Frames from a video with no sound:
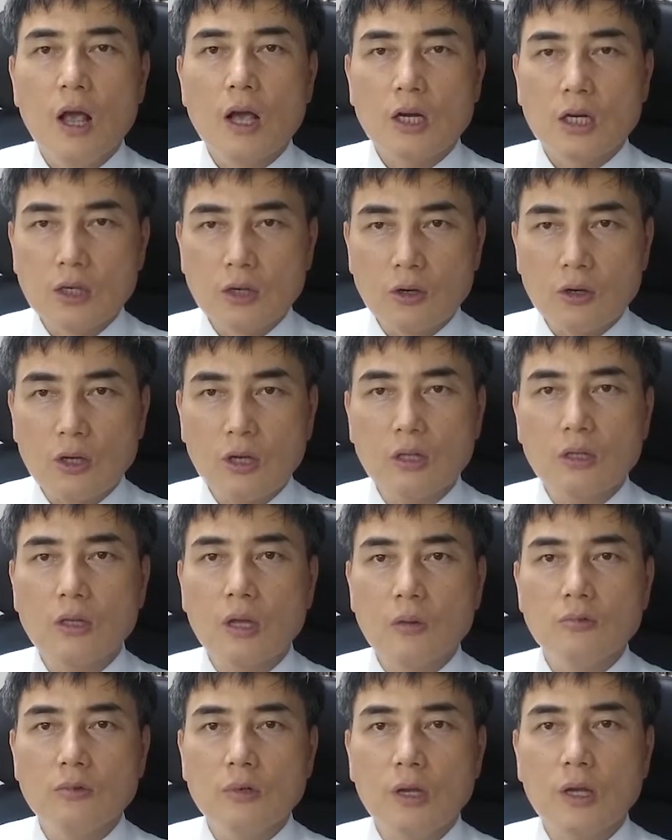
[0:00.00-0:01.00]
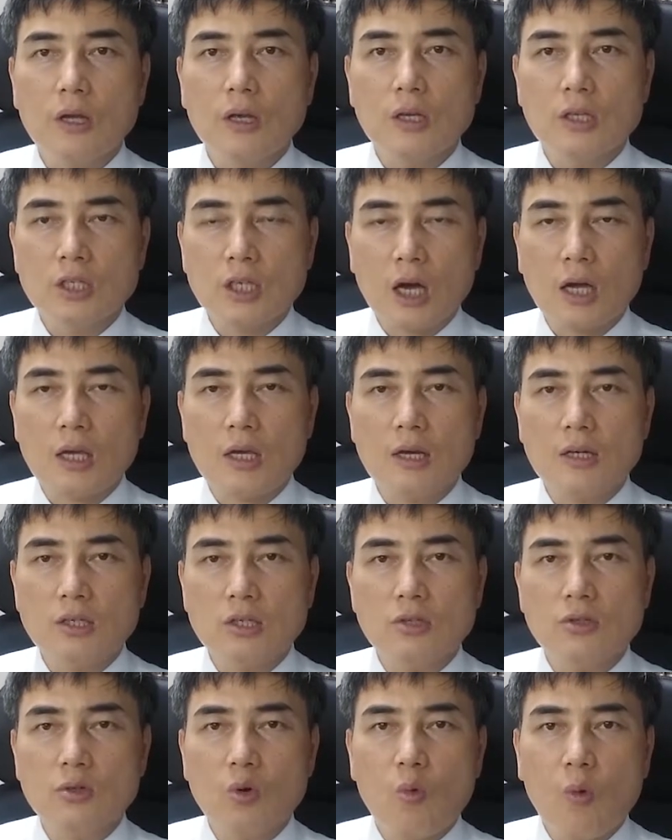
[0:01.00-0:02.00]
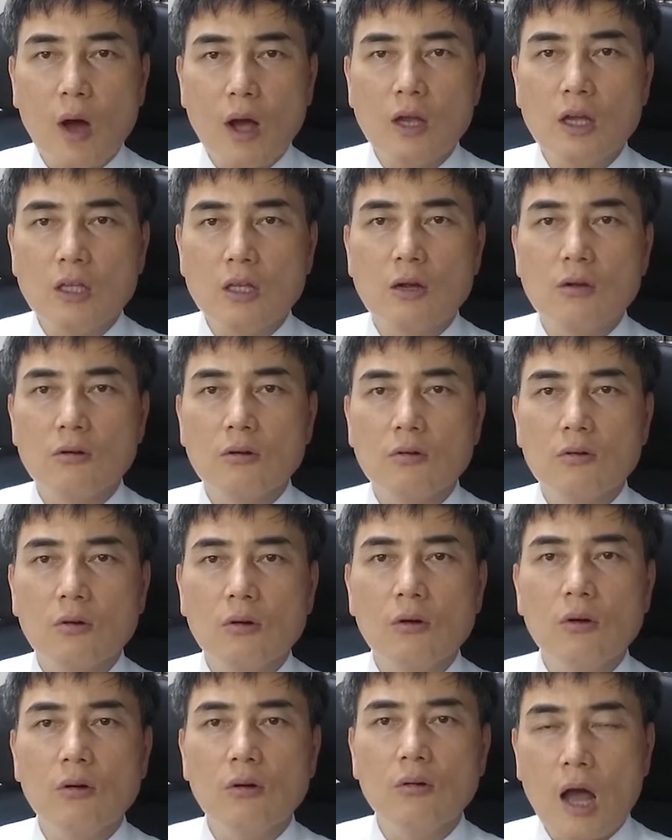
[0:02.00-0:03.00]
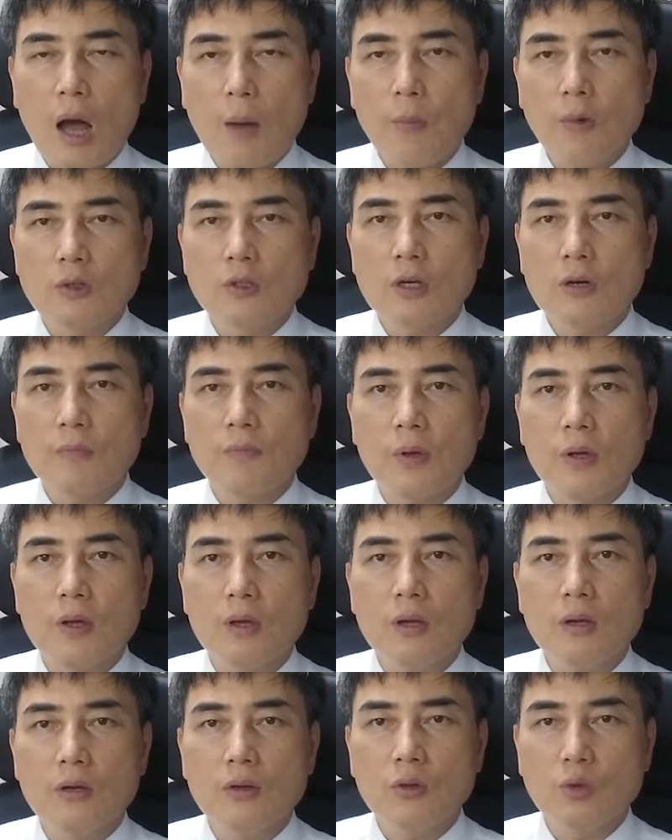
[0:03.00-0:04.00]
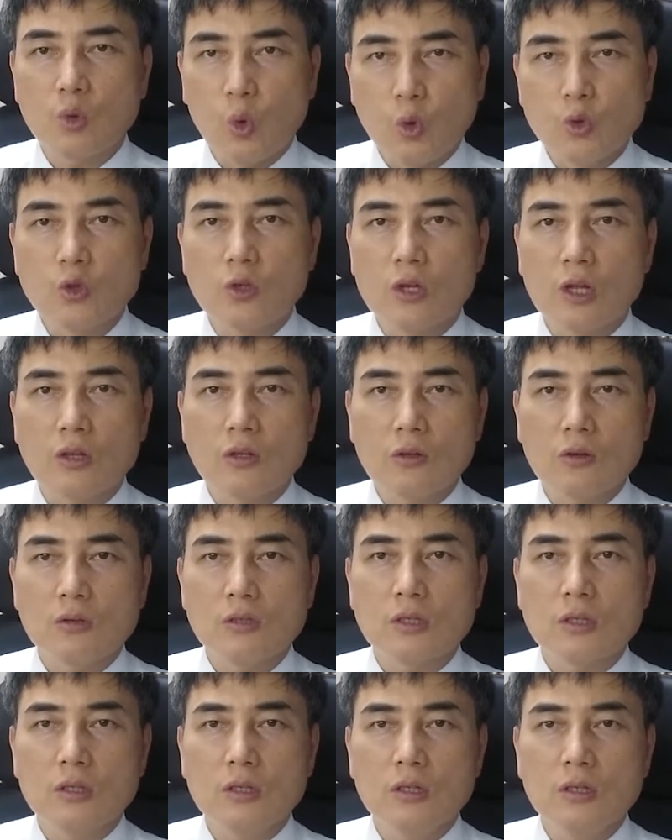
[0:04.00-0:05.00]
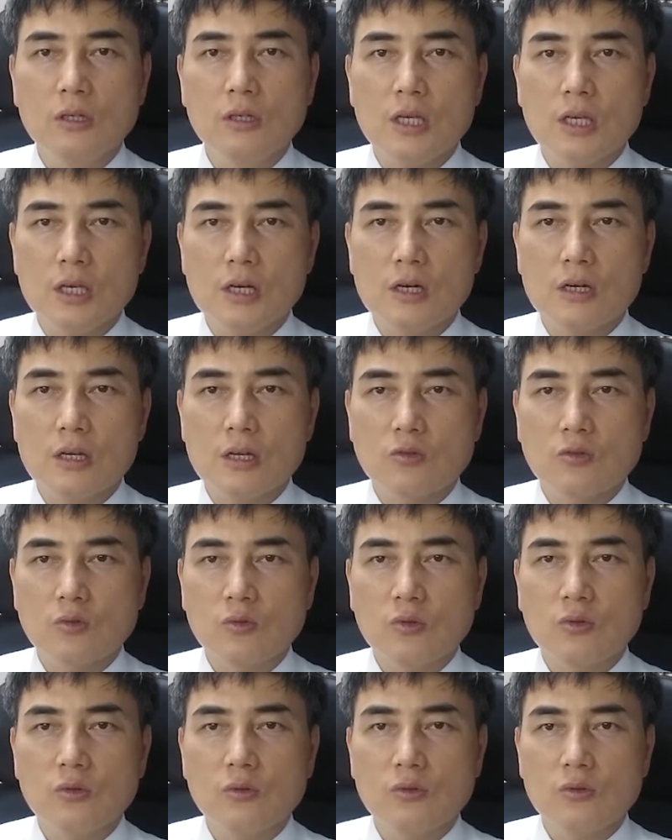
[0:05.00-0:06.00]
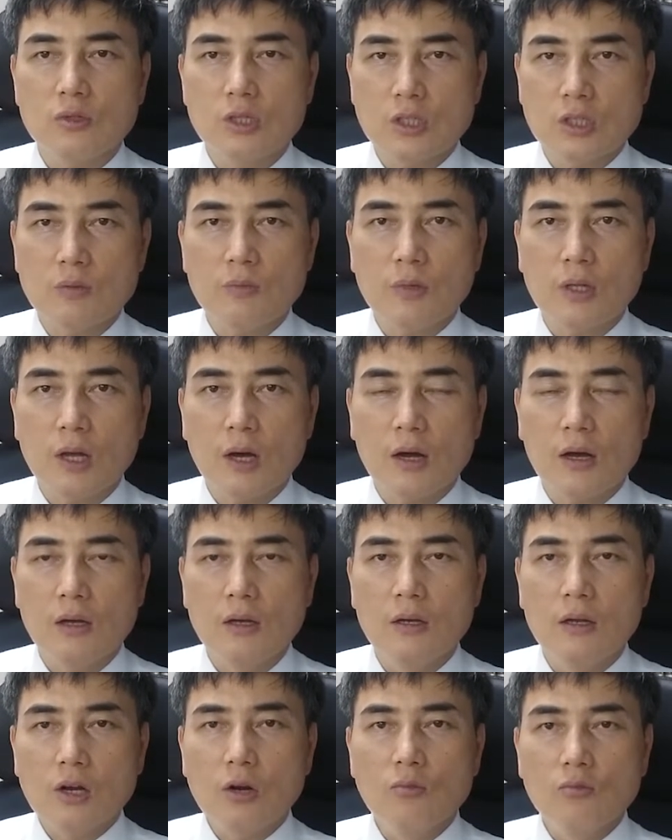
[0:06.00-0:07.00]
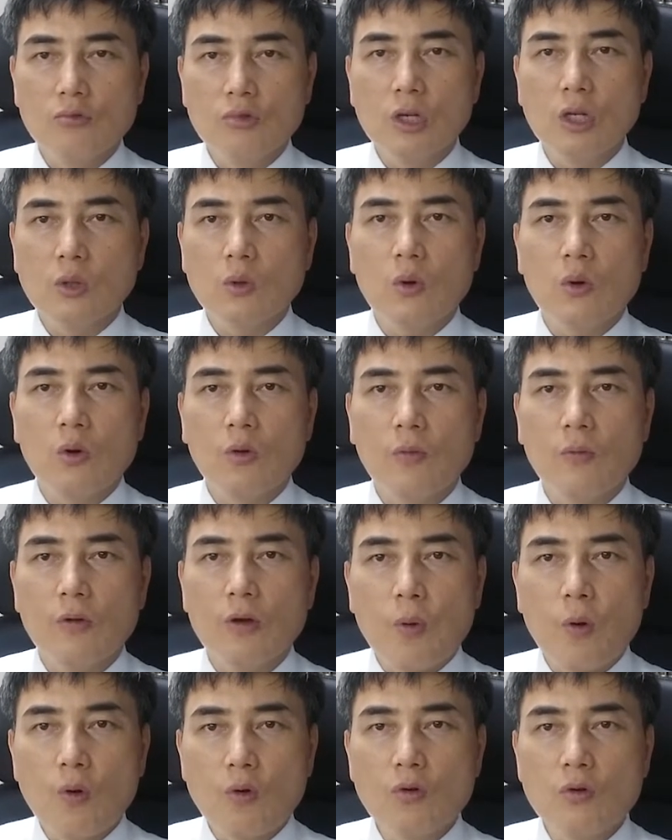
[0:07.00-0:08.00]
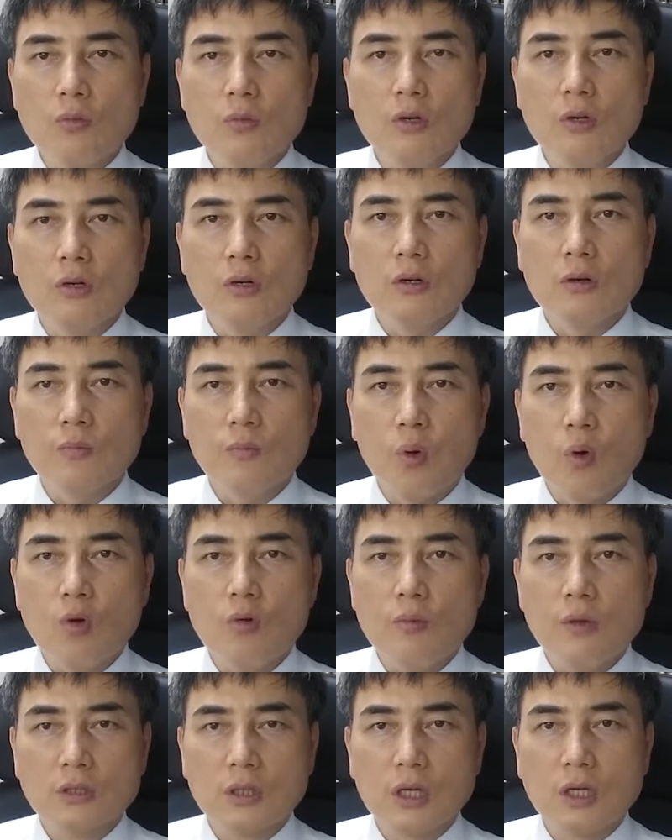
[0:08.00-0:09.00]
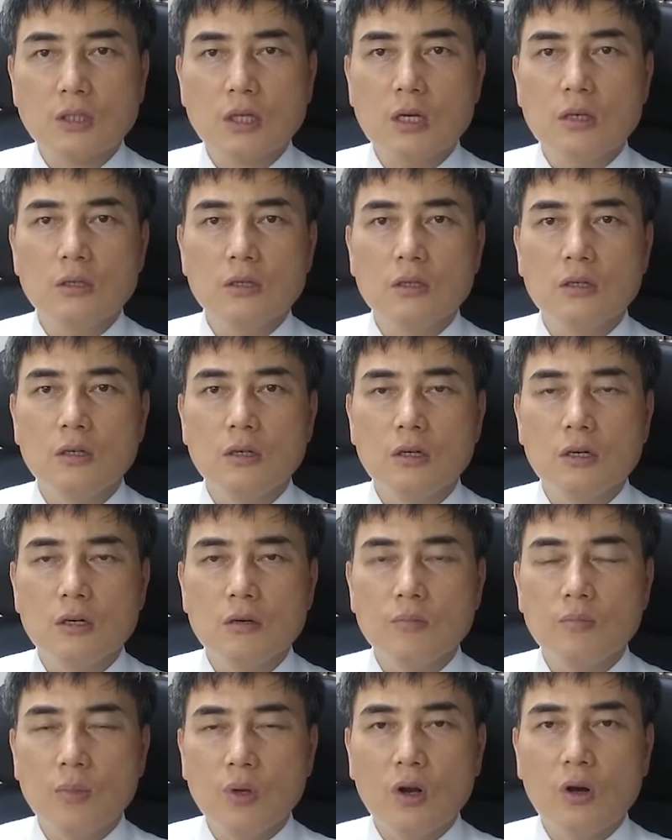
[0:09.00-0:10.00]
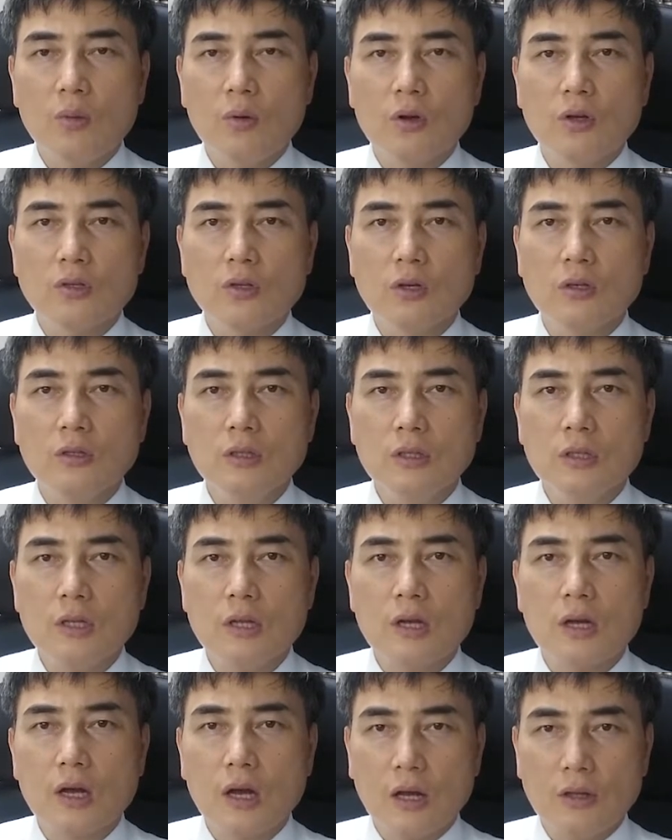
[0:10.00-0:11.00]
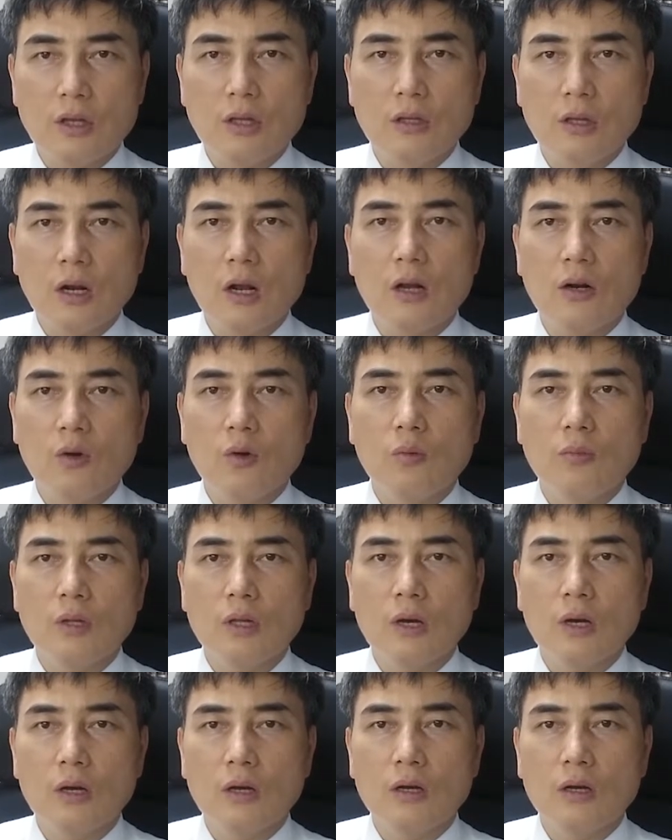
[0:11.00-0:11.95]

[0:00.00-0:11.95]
그렇기 때문에 자기가 스스로 왕이 되려고 아버지 앞에 도전했던 것을 이야기해 주고 있습니다. 그럼 우리도 복음을 복음의 사상을 밀어버려서는 안 된다라는 겁니다.